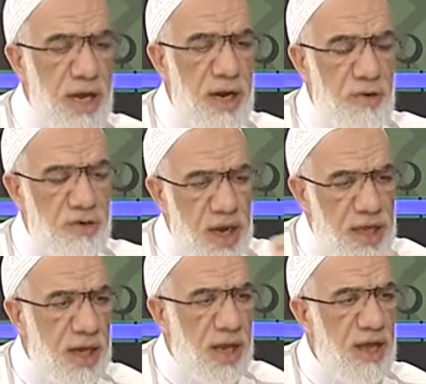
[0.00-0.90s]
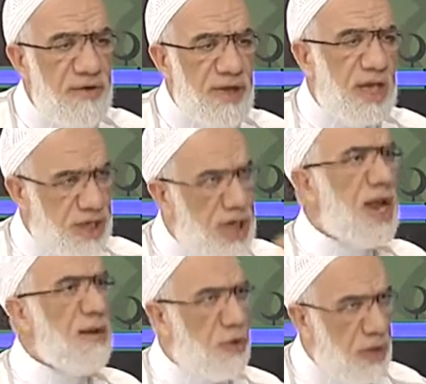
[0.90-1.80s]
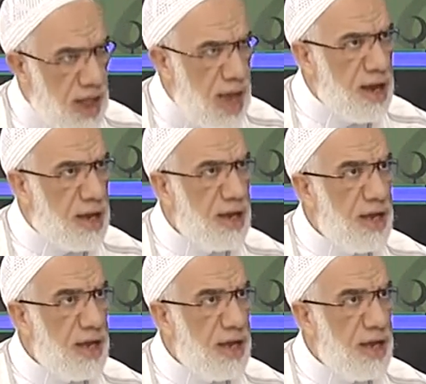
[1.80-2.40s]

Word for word: لنصرتك فتجيئني بخذلانك